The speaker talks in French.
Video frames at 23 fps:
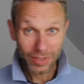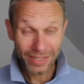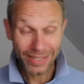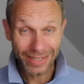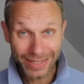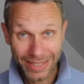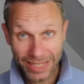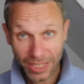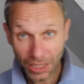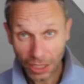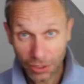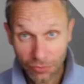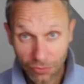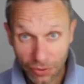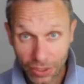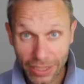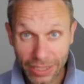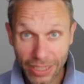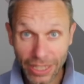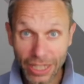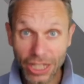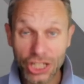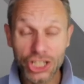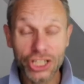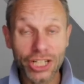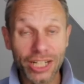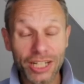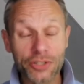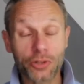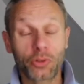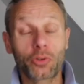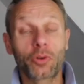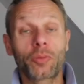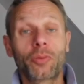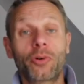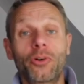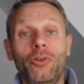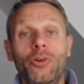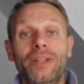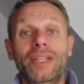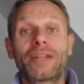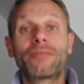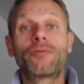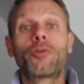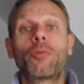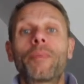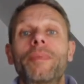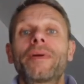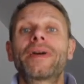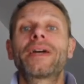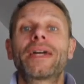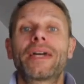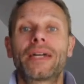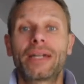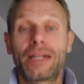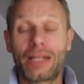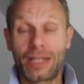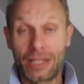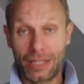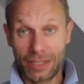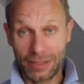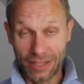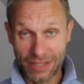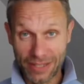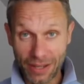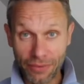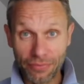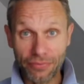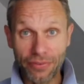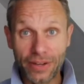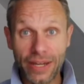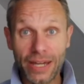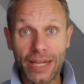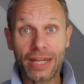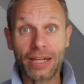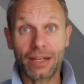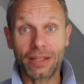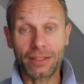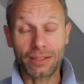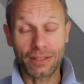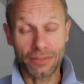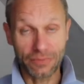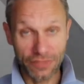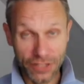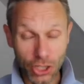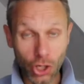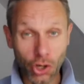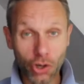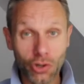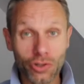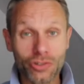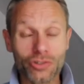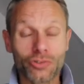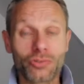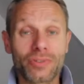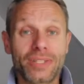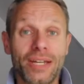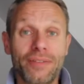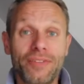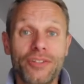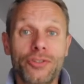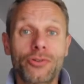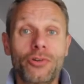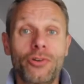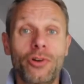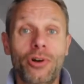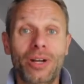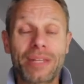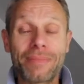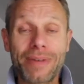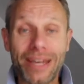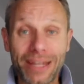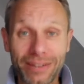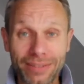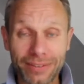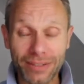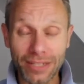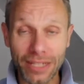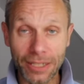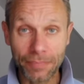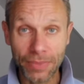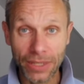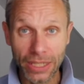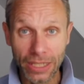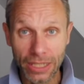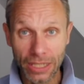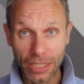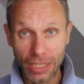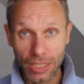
c'est Thierry Friquet, j'aide les entrepreneurs à développer des affaires, des finances au service de leur liberté.